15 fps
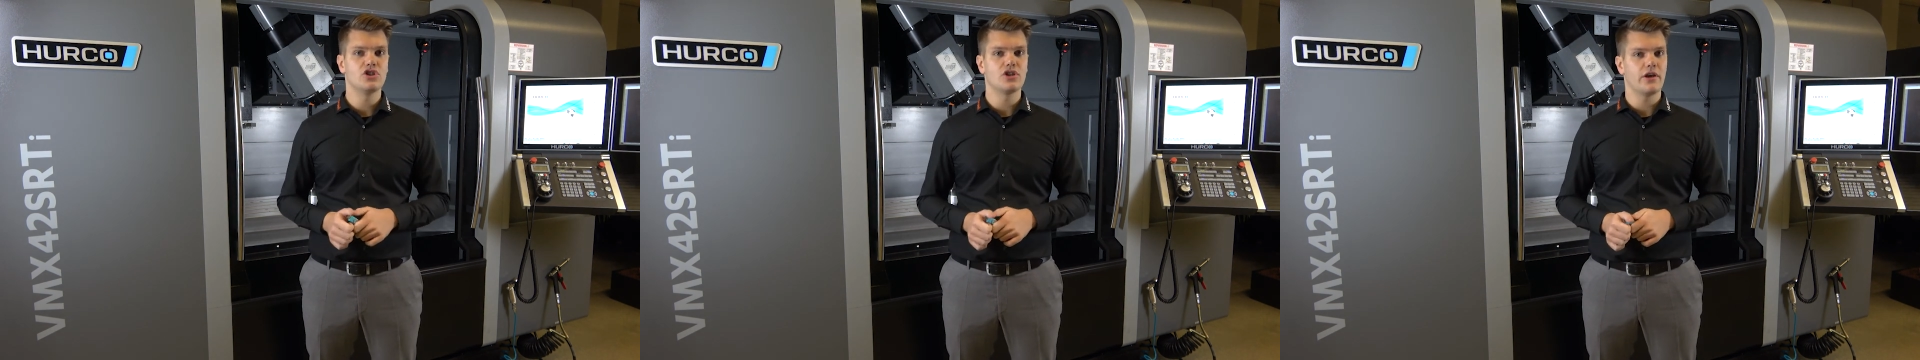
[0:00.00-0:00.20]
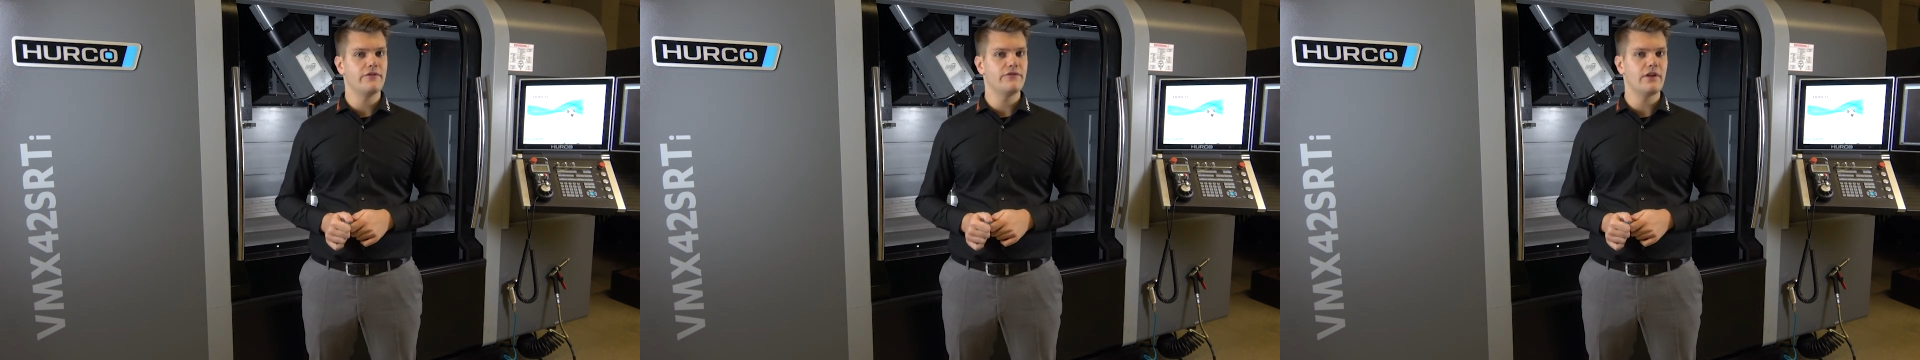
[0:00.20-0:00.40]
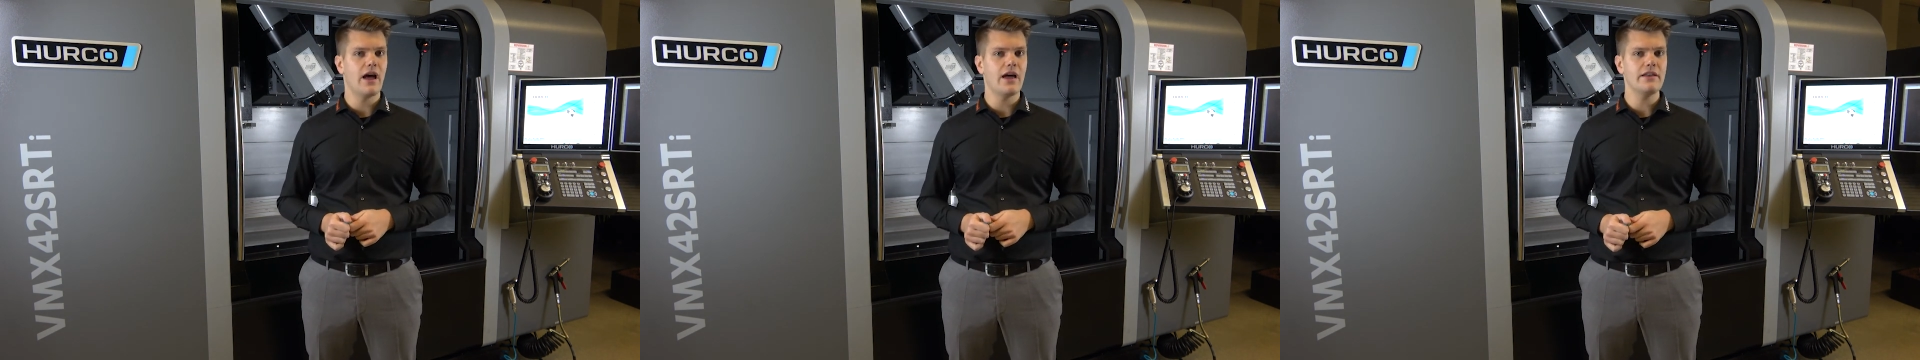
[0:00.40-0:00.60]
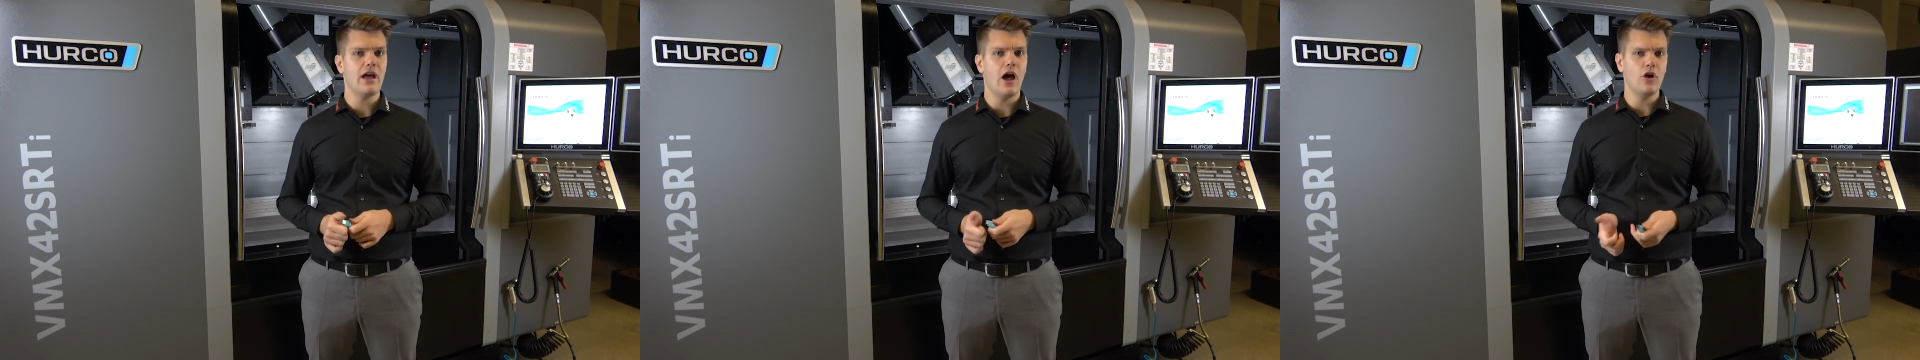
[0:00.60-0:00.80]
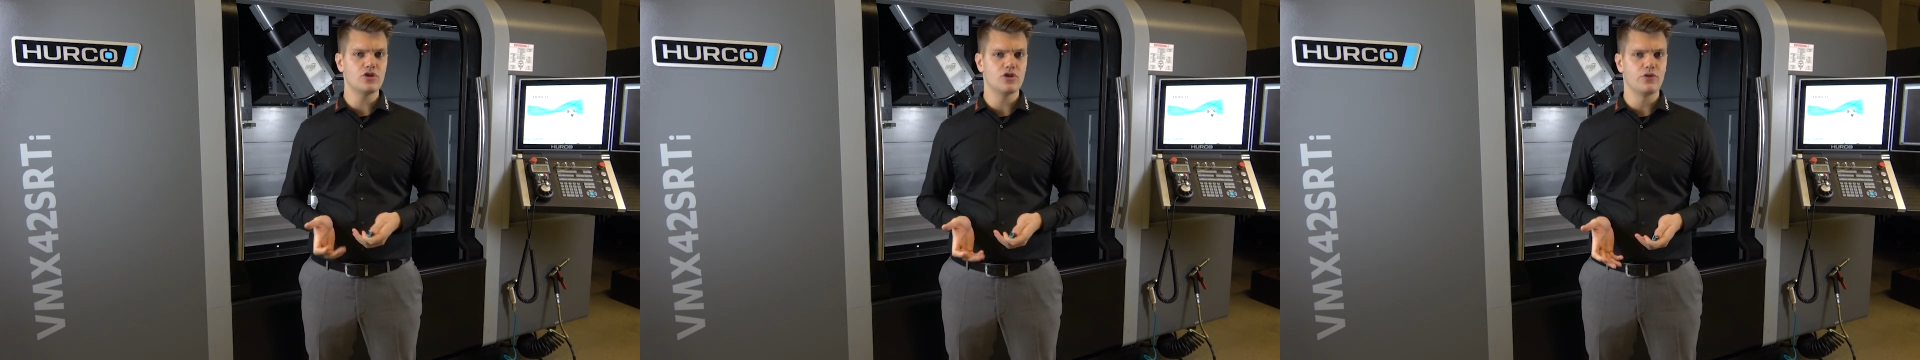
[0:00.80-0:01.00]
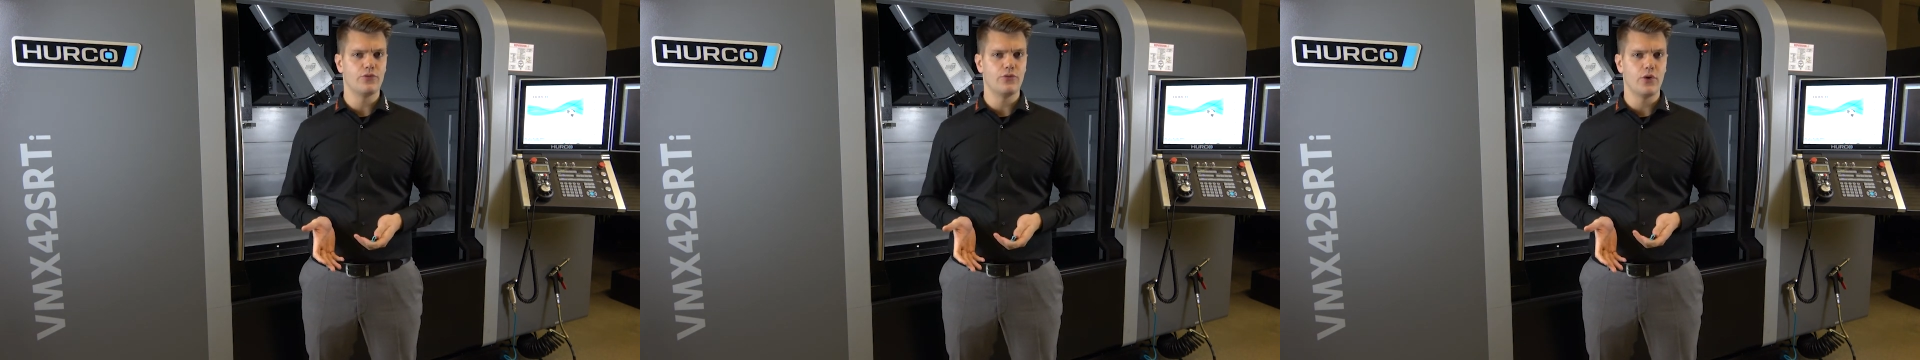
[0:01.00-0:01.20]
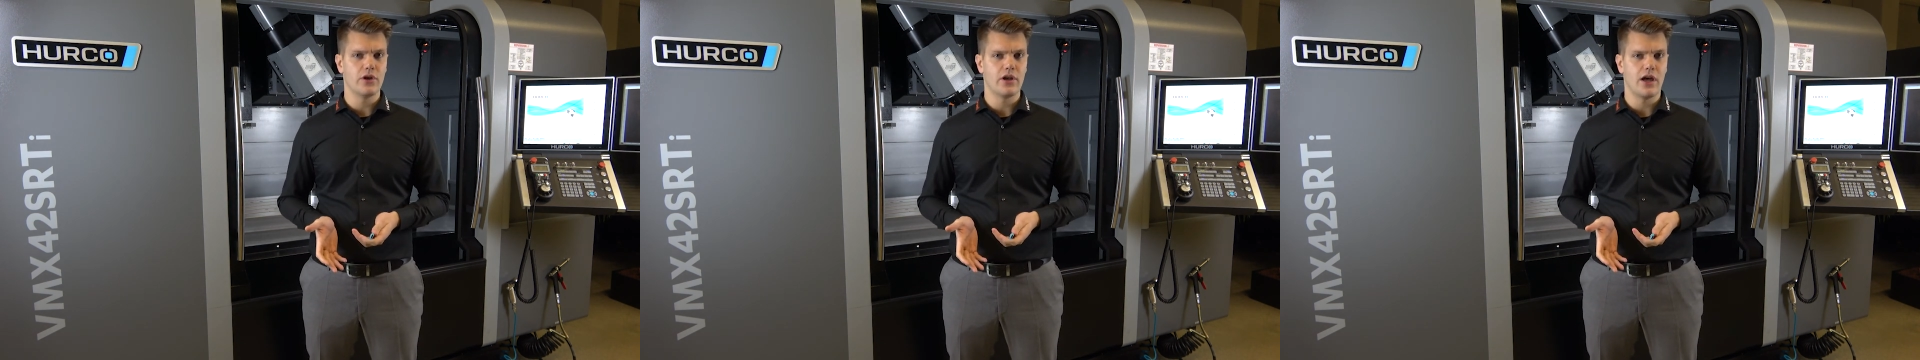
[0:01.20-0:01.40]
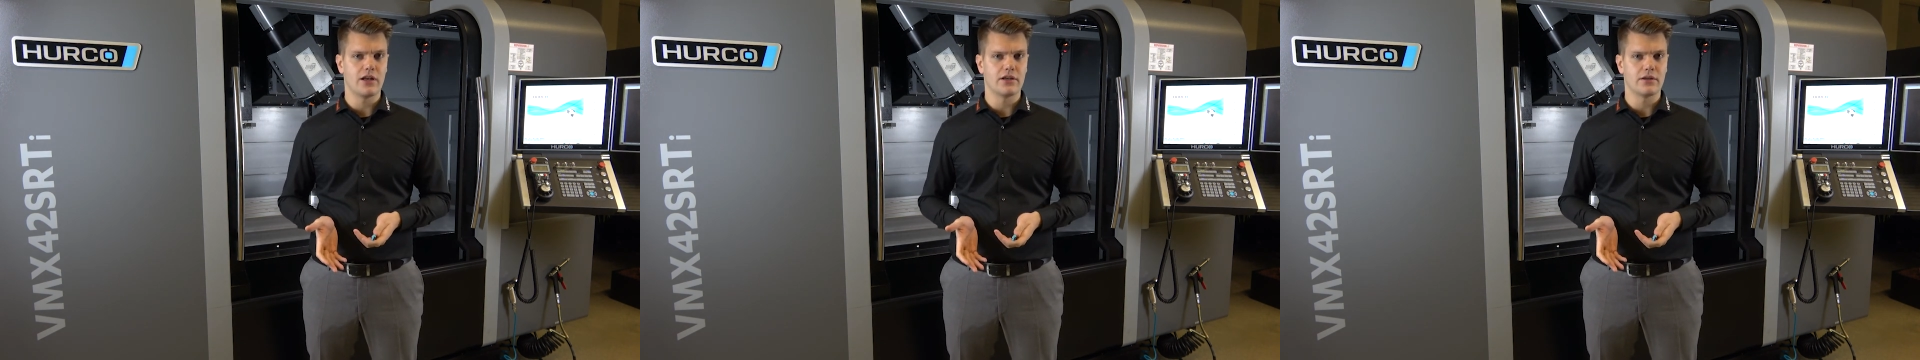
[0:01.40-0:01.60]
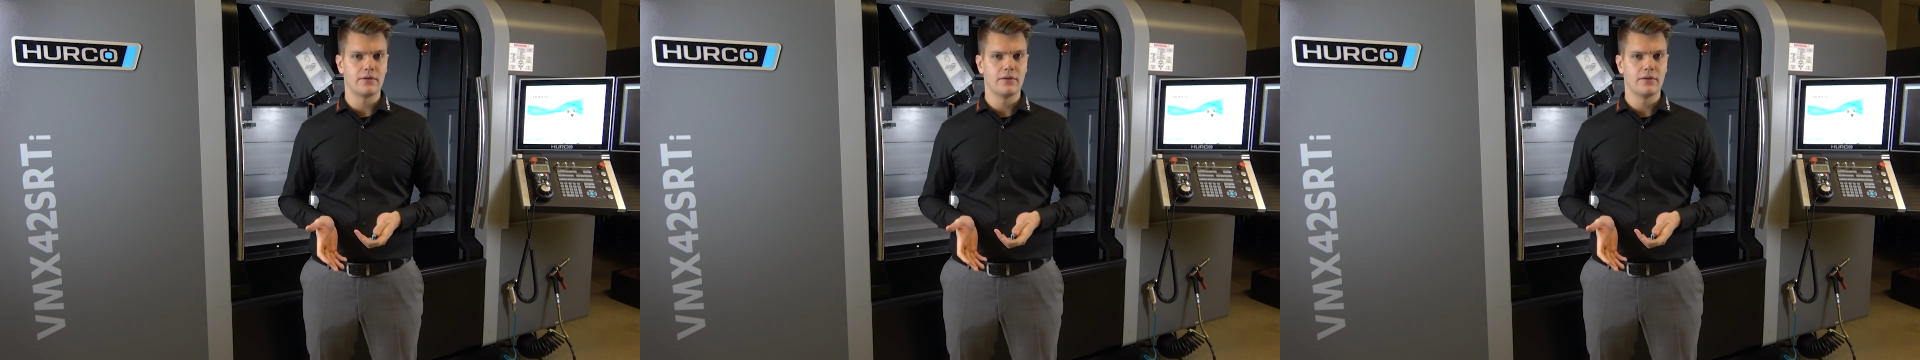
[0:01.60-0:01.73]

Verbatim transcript: Schriftart auszuführen hat.